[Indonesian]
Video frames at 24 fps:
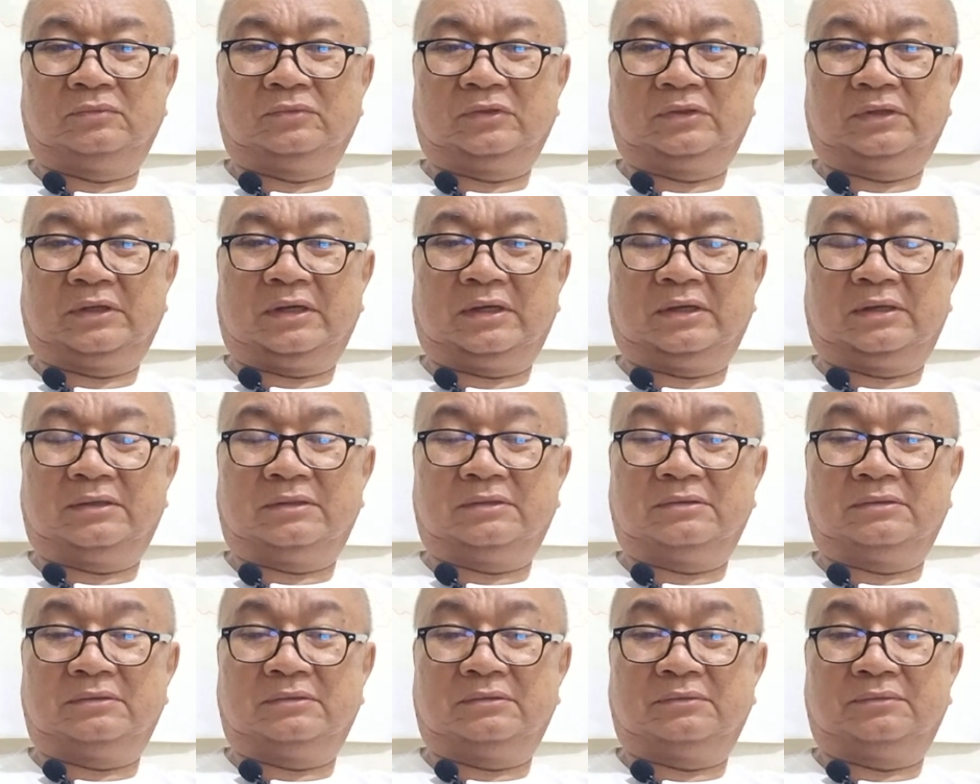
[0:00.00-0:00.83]

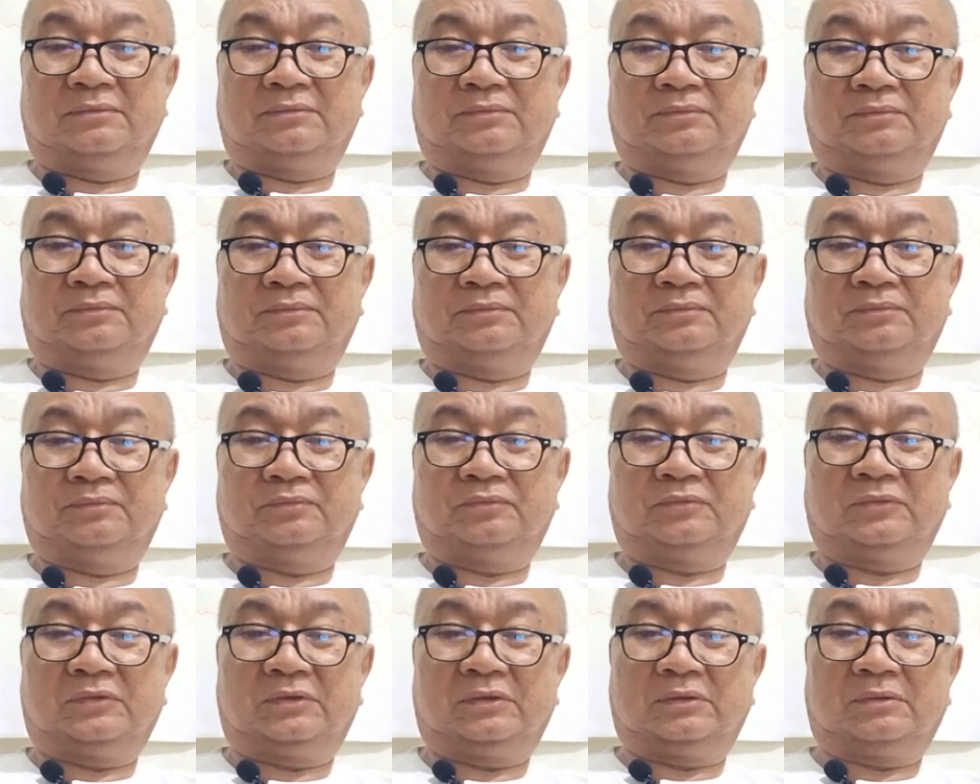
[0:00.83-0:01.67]
dan
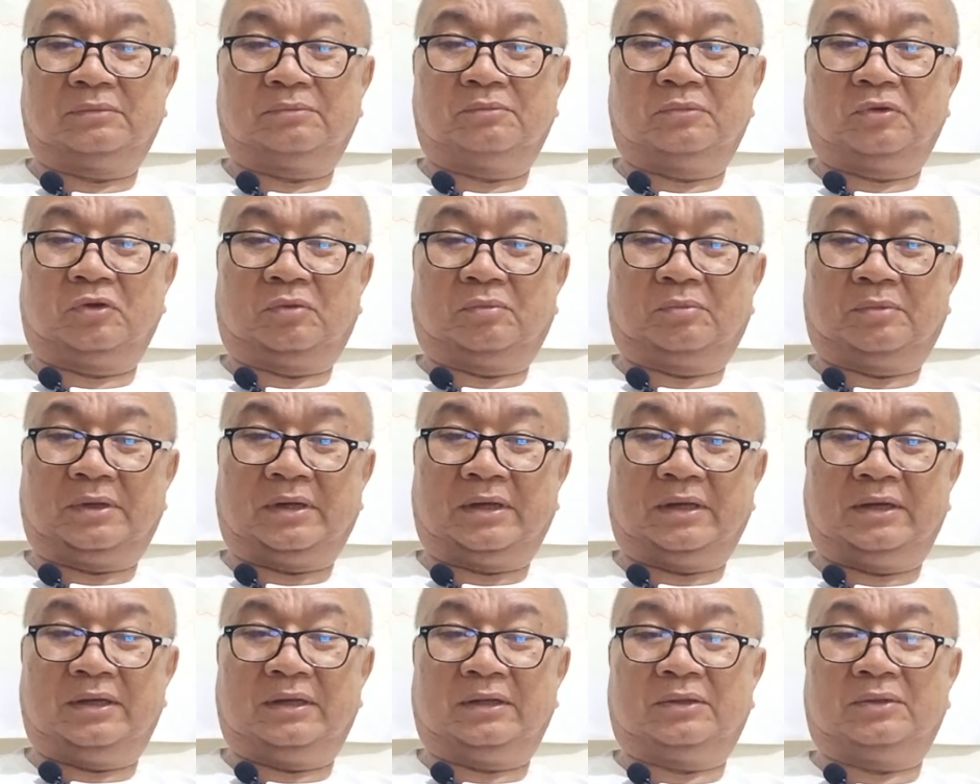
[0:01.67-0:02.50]

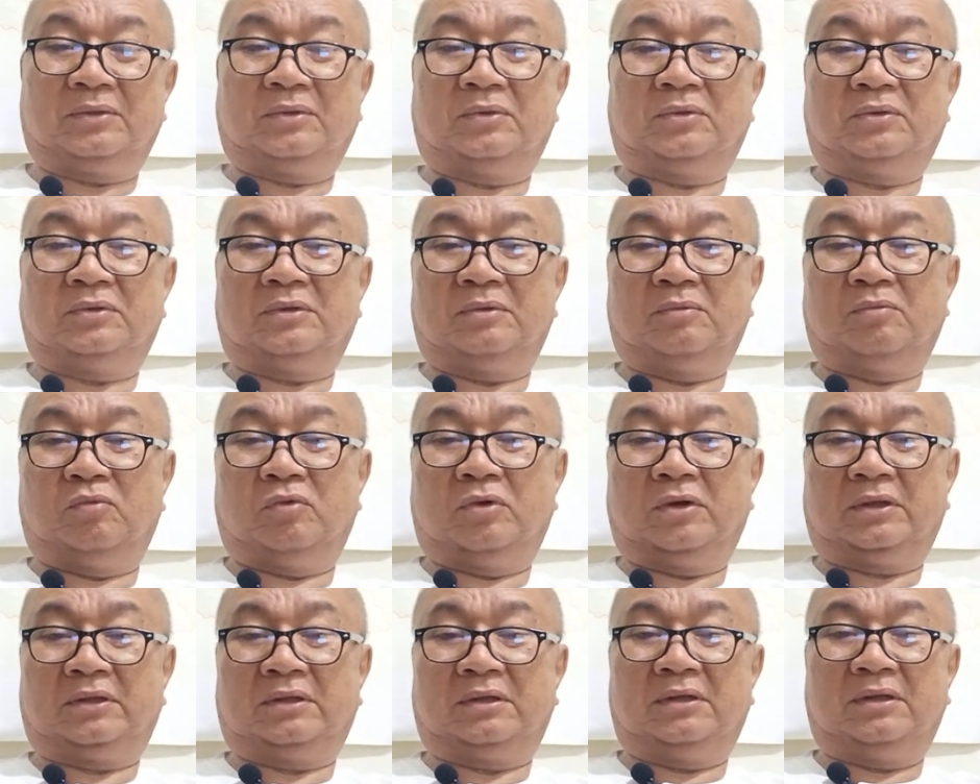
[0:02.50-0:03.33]
perumahan itu
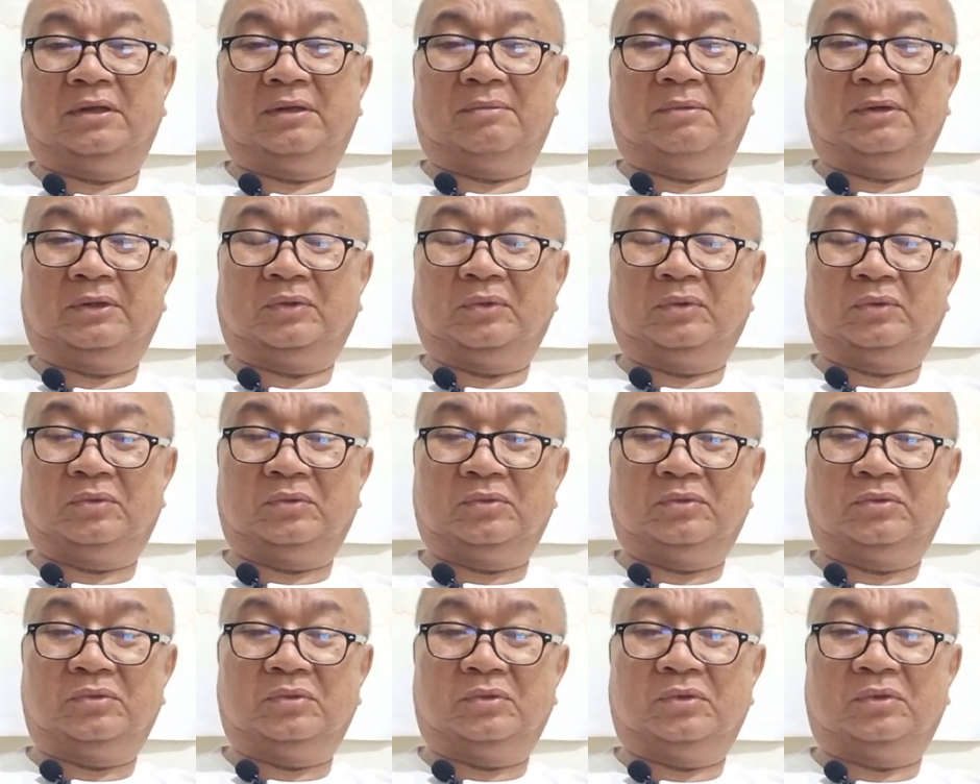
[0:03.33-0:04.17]
dibuat di Batu
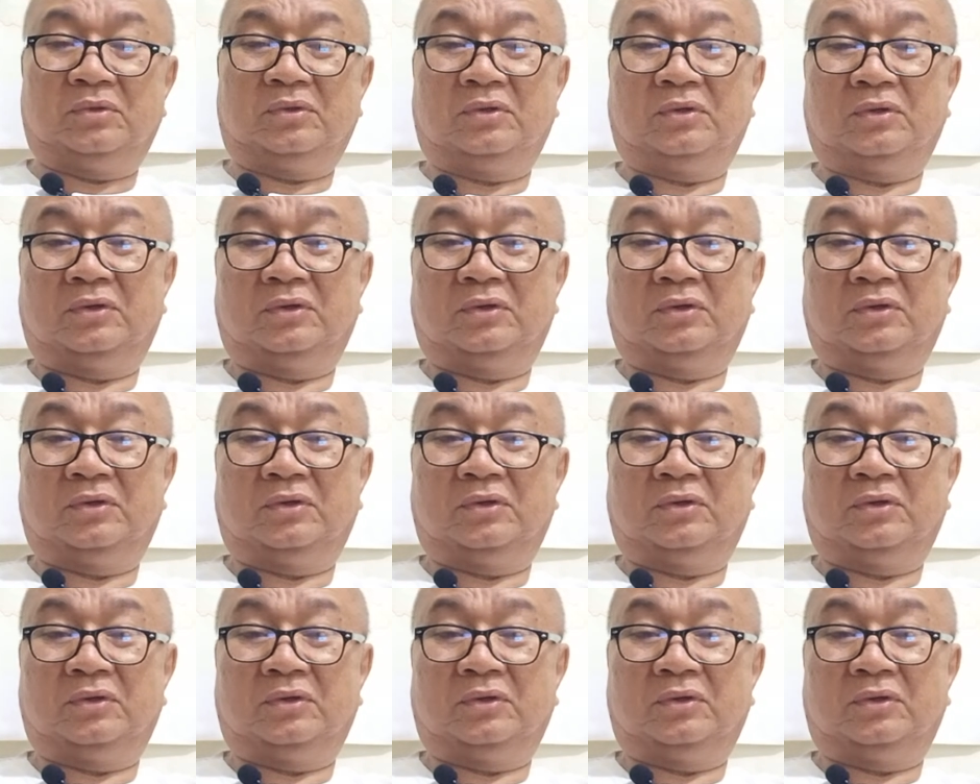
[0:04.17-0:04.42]
Tujuh